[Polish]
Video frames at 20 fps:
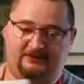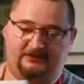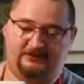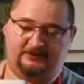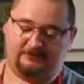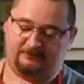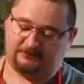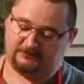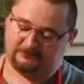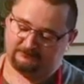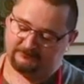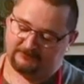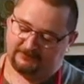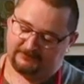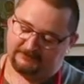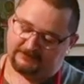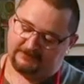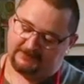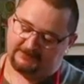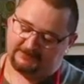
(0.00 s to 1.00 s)
ma tutaj
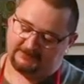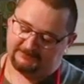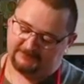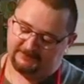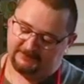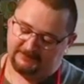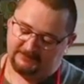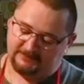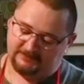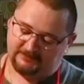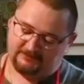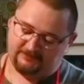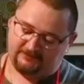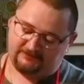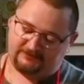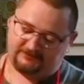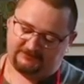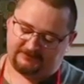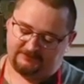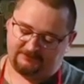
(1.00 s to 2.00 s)
tekst i
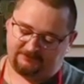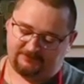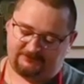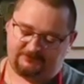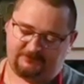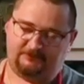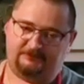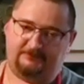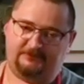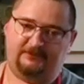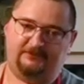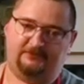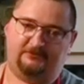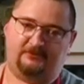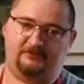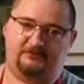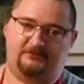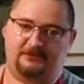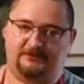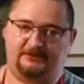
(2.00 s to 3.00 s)
wszystkie potrzebne
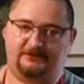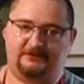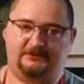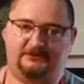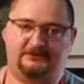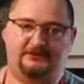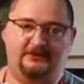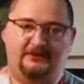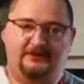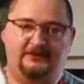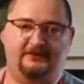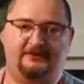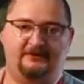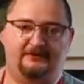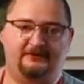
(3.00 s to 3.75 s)
informacje. To jest do